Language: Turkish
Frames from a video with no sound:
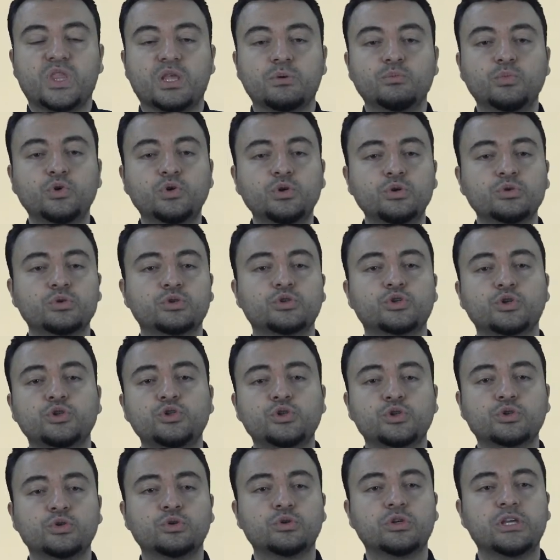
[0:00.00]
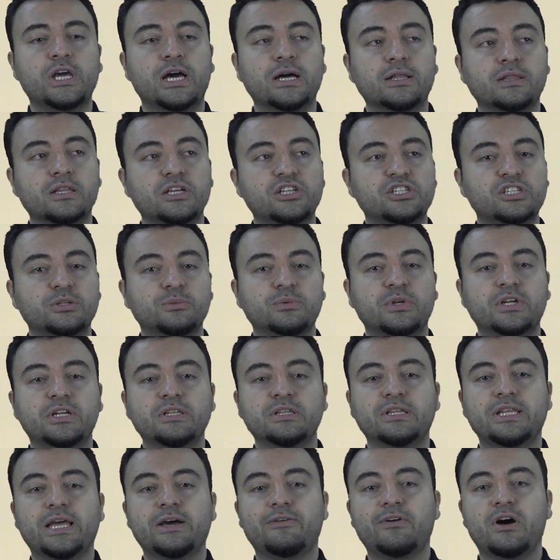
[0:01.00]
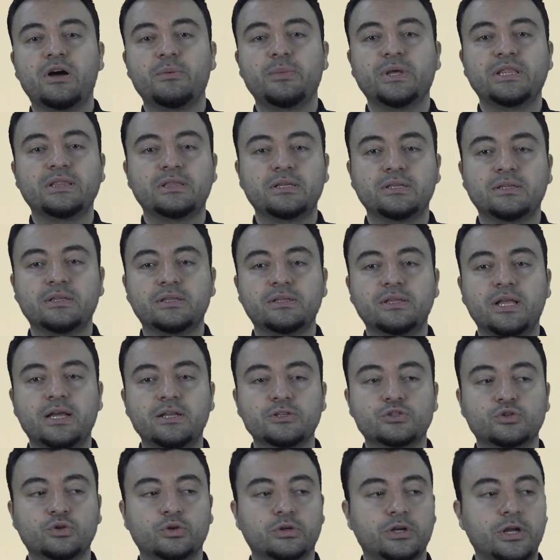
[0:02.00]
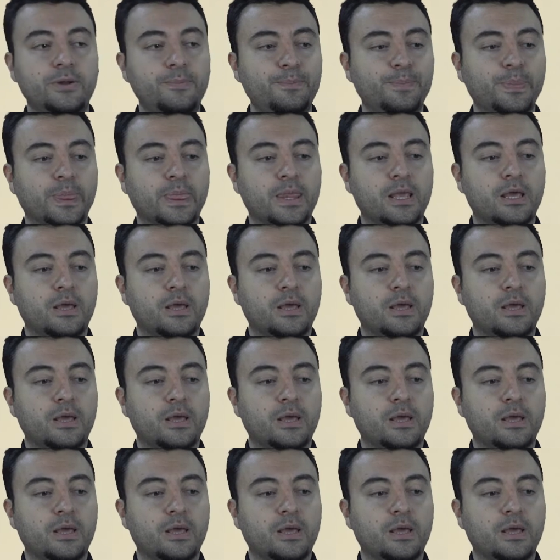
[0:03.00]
Bu çocukluk yaklaşımlarını devam ettirdikten sonra